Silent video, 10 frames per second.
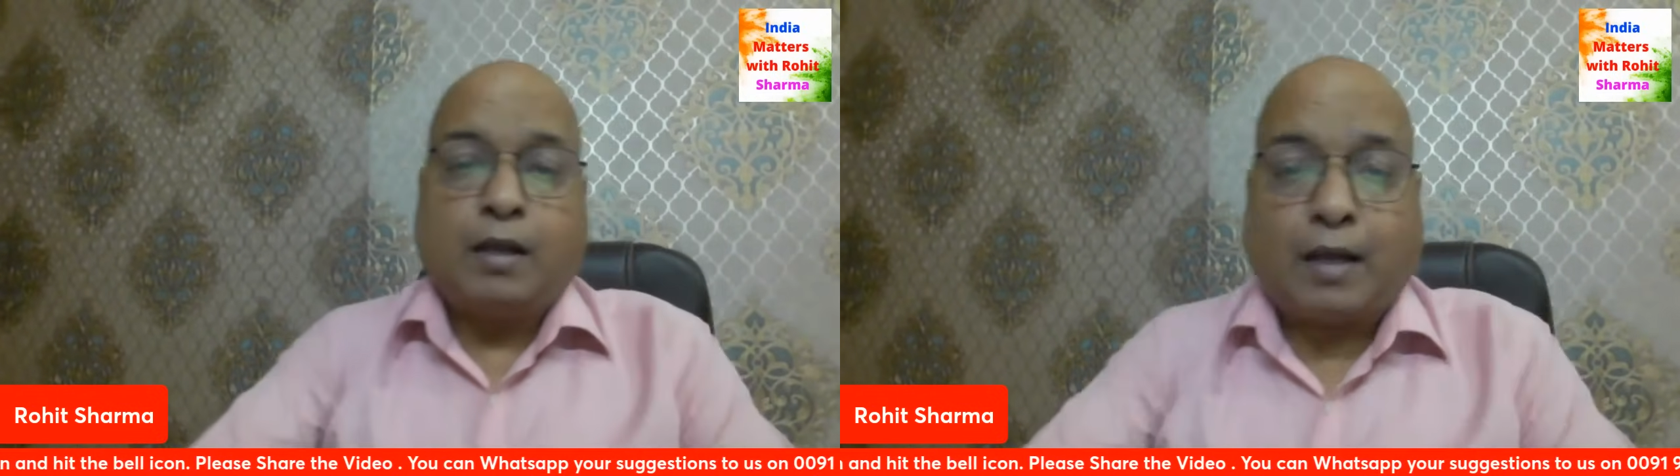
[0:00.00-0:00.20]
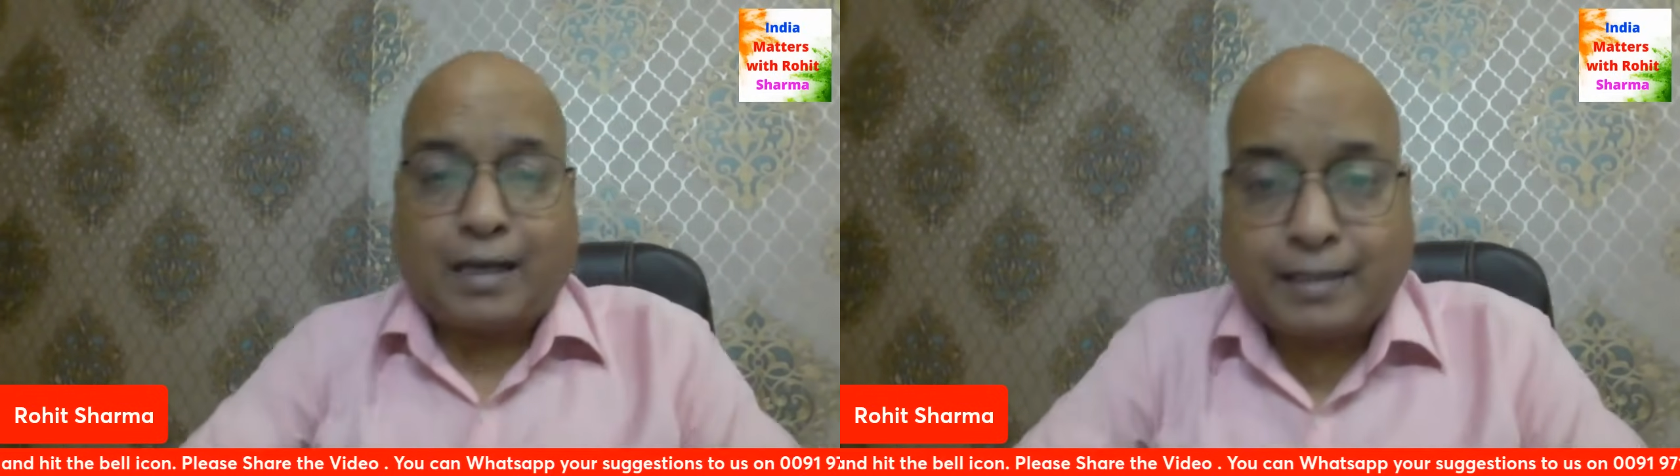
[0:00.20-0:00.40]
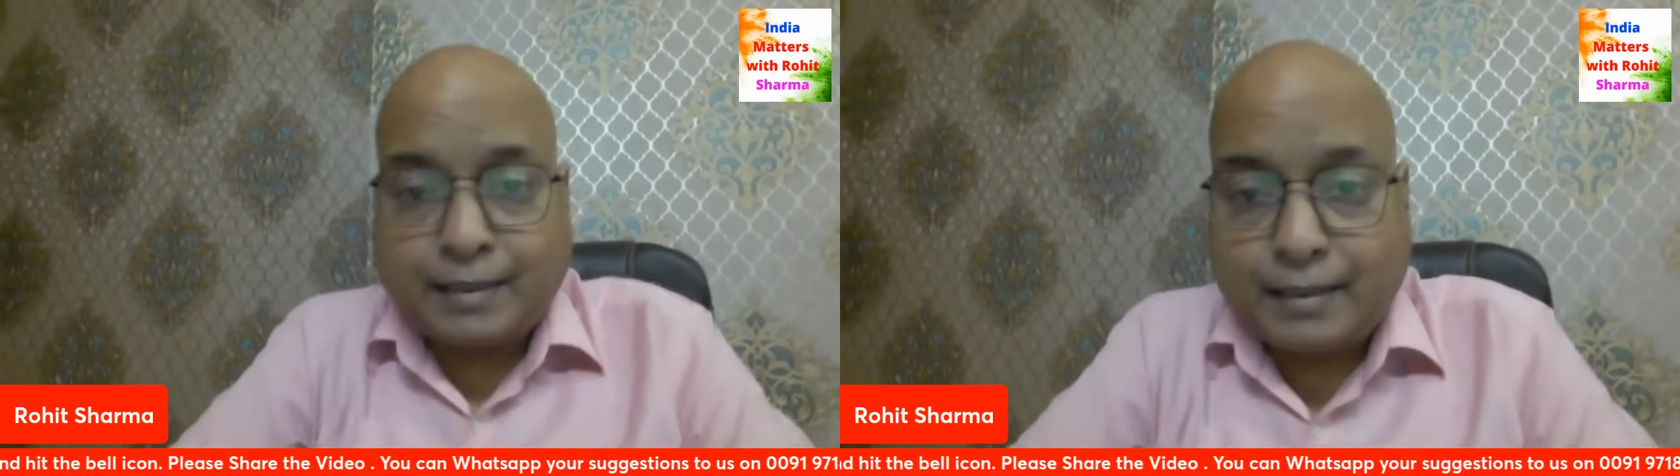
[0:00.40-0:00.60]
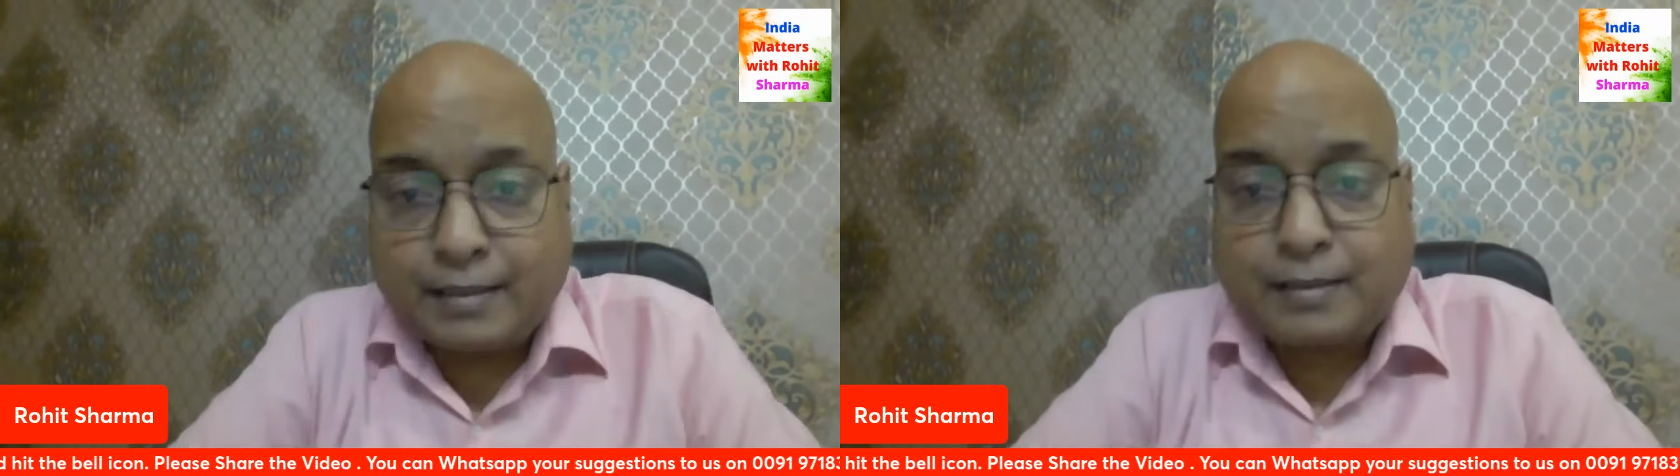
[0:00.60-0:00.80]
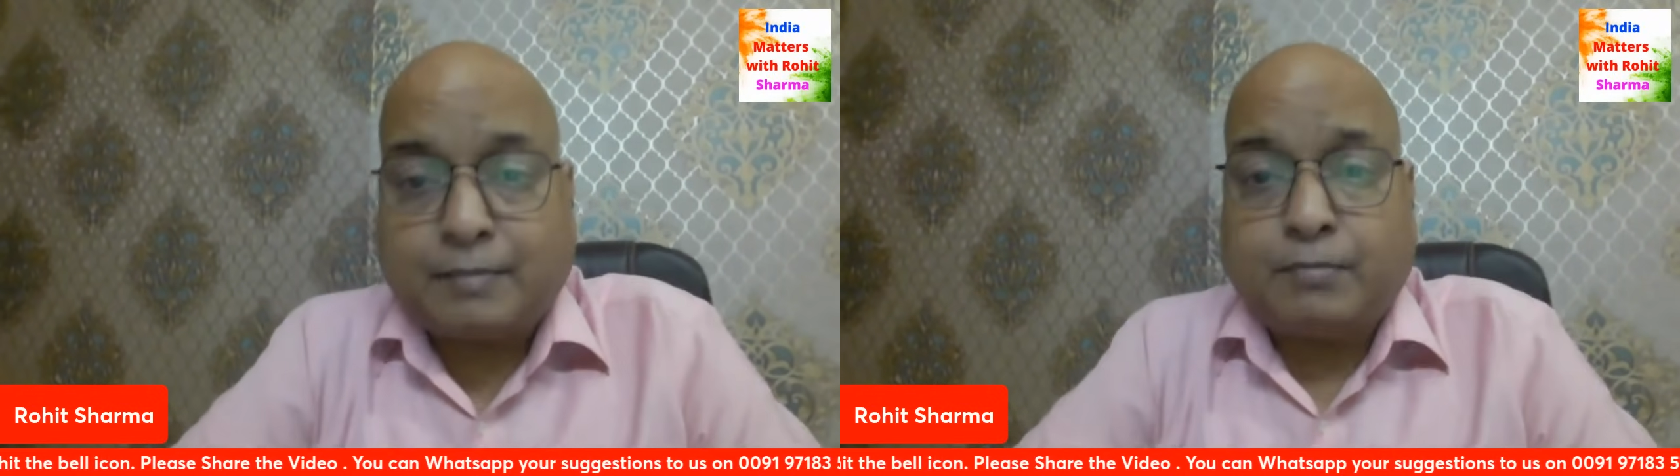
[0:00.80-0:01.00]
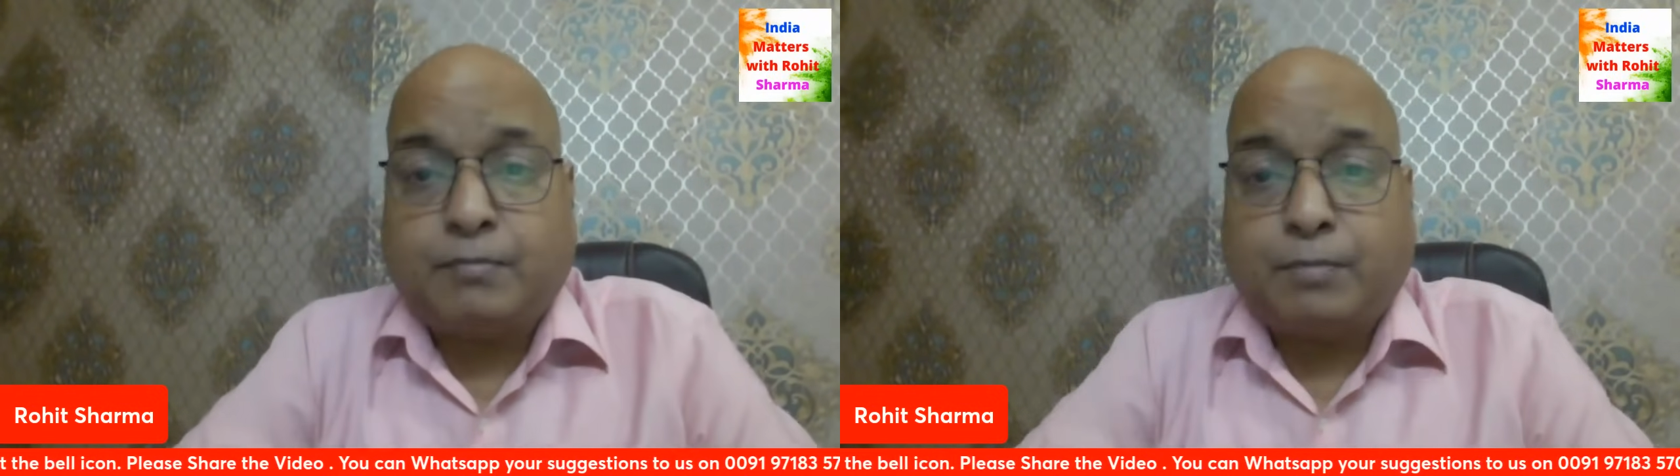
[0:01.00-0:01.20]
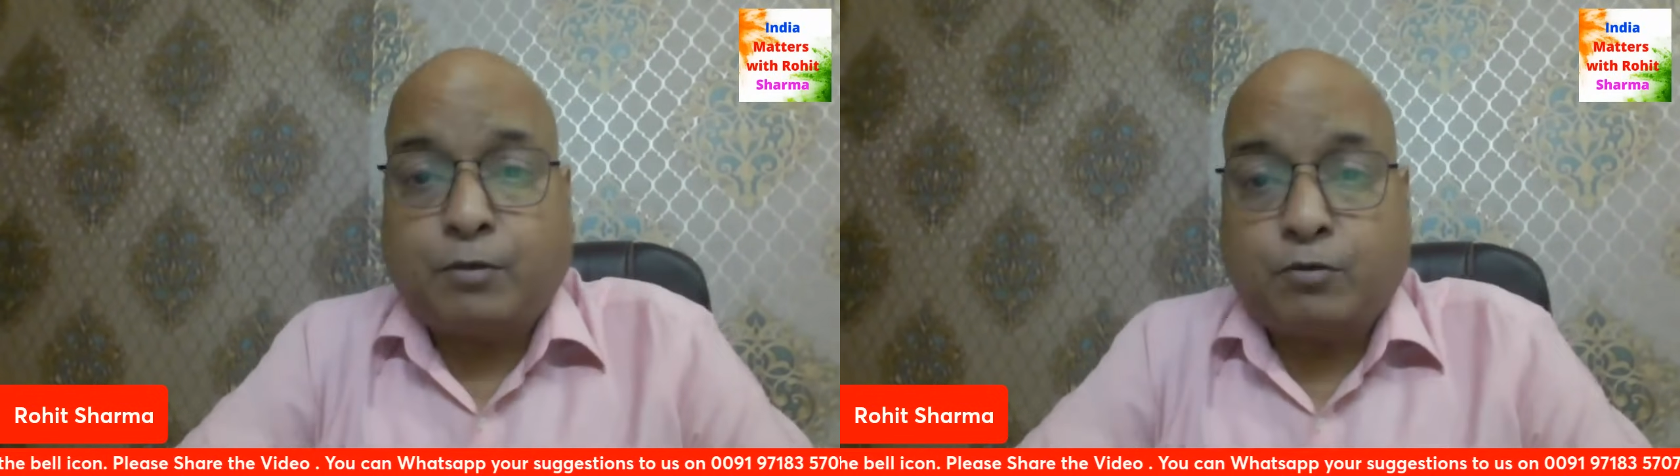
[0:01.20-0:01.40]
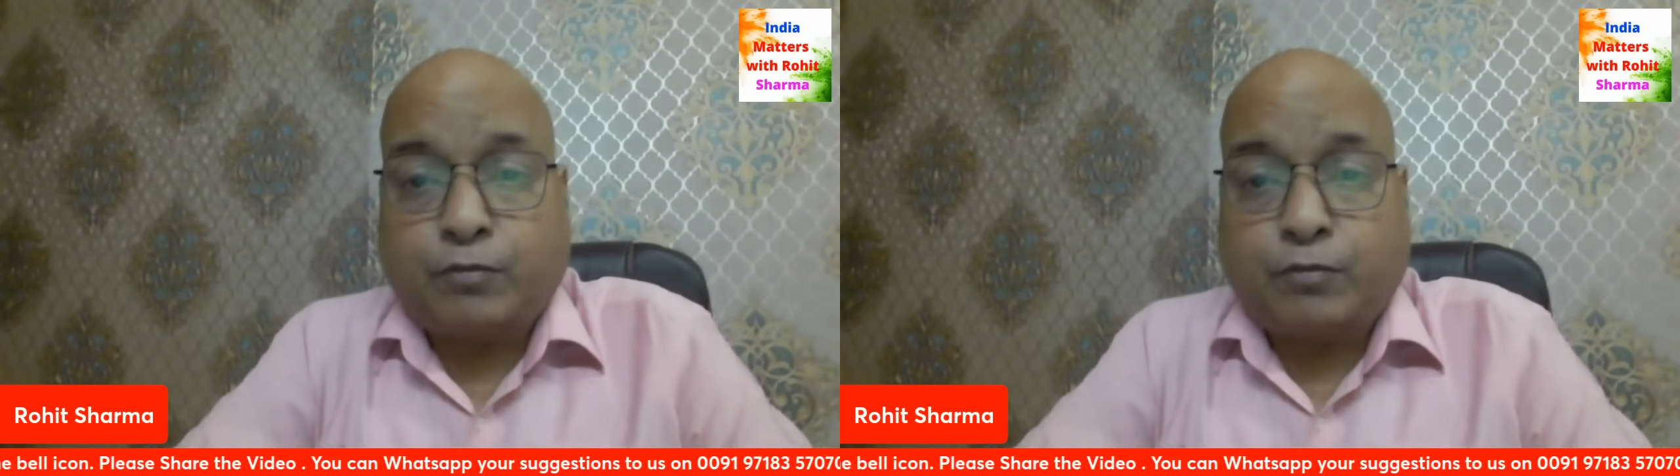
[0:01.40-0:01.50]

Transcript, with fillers: आईडी e से बलूच